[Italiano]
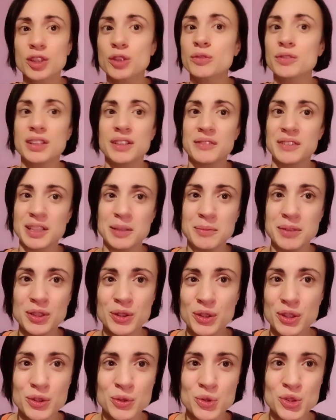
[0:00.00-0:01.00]
non voleva
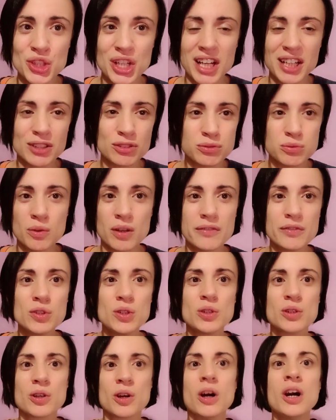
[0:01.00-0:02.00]
nemmeno rinunciare al suo
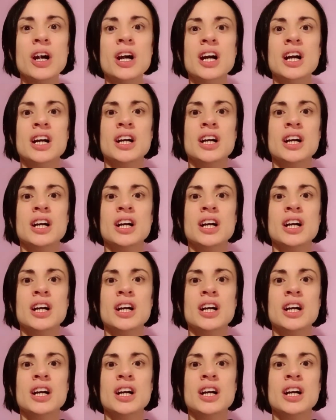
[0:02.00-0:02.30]
lavoro